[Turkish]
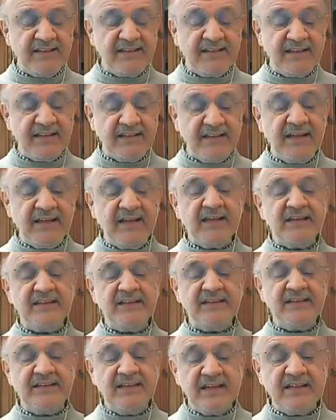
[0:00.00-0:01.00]
ilgili
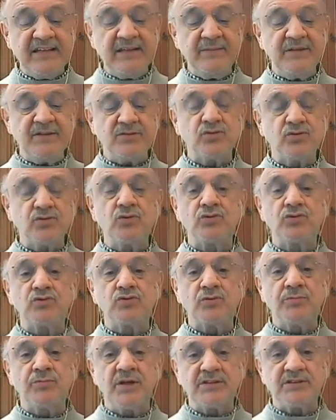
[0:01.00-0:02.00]
yeni bir
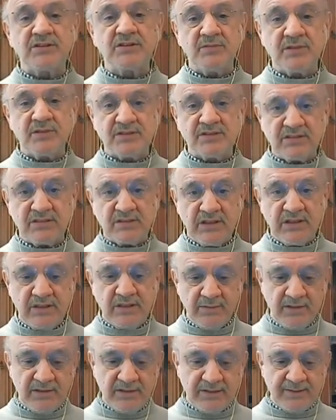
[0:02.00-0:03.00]
soruşturma açılmasını
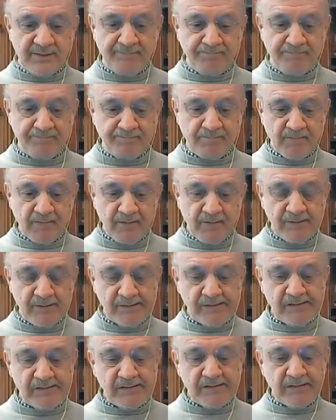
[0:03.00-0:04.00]
talep etti.
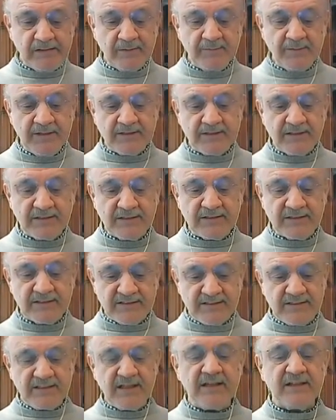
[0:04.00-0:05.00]

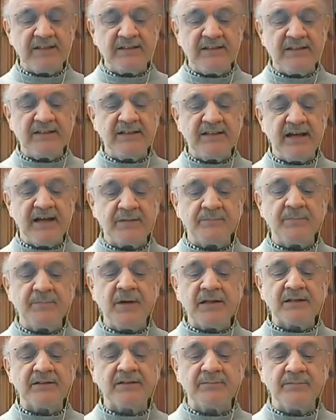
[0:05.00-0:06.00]
Amerikalı siyah lider
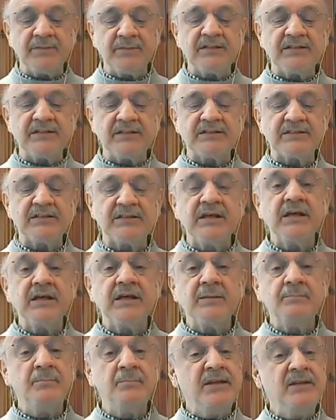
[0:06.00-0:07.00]
Malcolm X
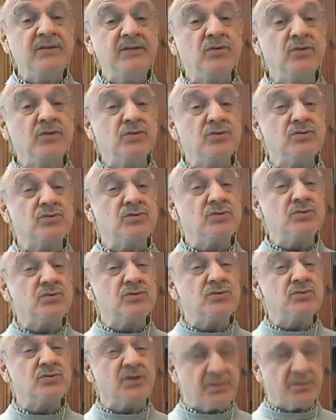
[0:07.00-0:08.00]

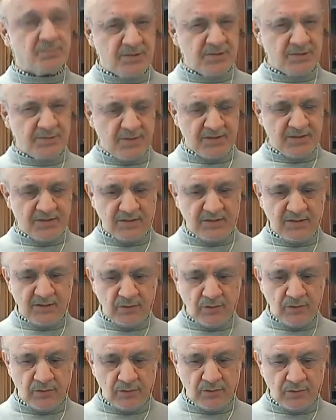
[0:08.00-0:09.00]
1965
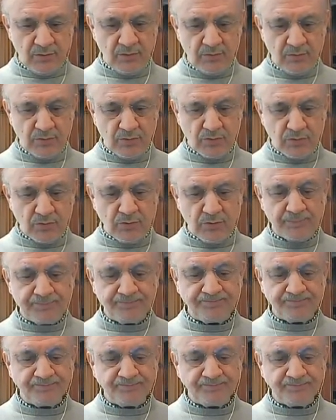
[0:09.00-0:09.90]
yılında öldürülmüştü.